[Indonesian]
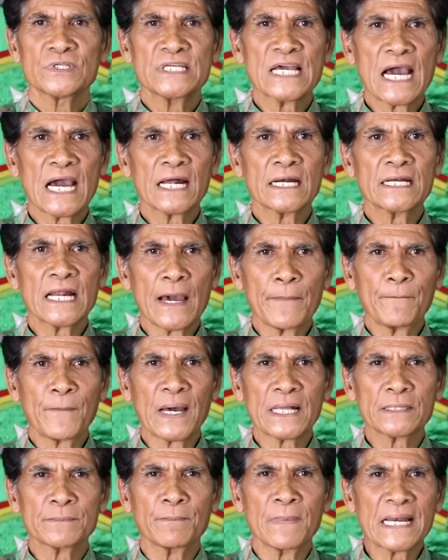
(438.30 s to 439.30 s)
yang
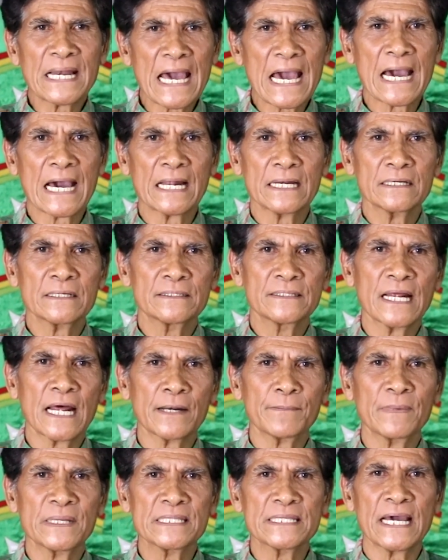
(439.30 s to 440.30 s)
dapat menahan
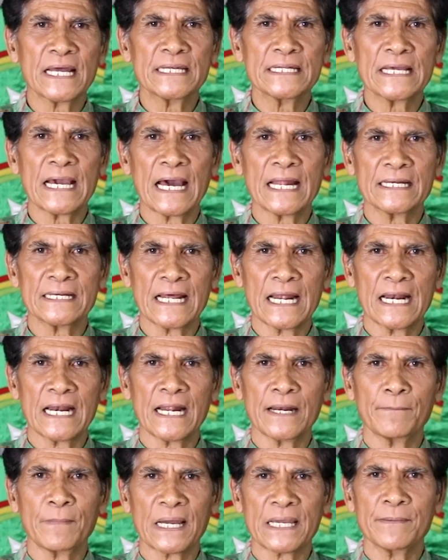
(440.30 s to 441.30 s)
dan menjadi
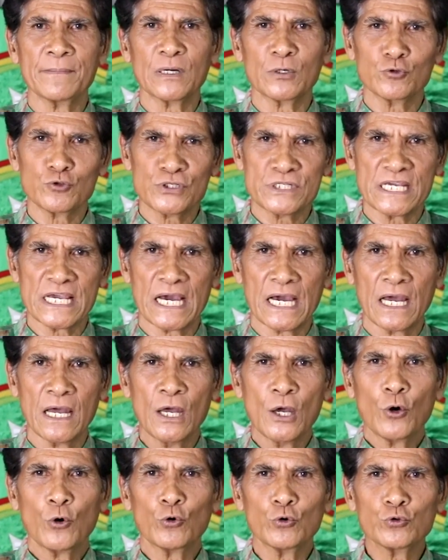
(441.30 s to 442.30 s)
andalan bagi
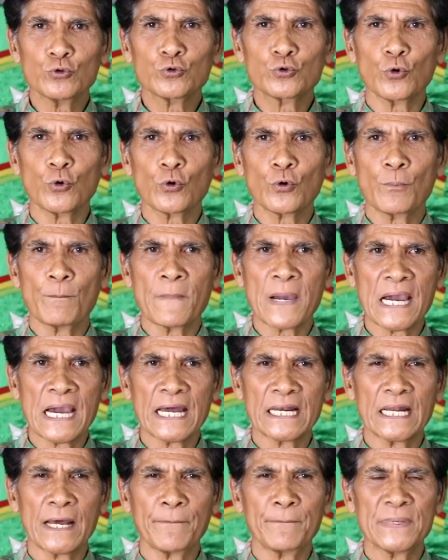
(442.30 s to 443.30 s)
manusia untuk
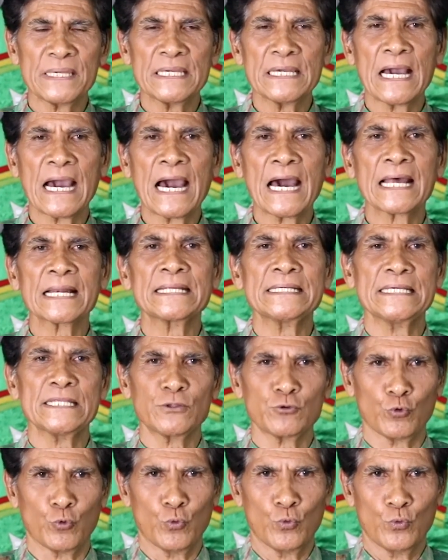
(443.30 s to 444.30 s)
menghadapi hari
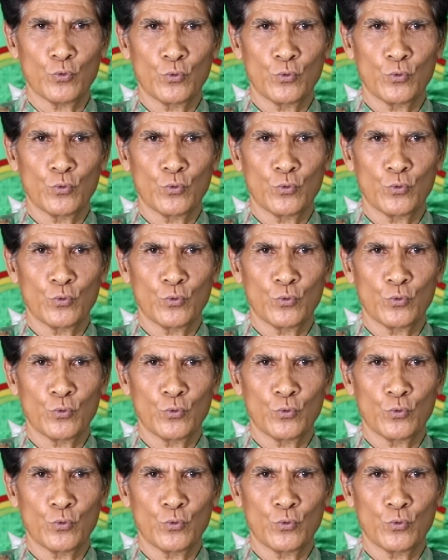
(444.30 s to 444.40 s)
itu.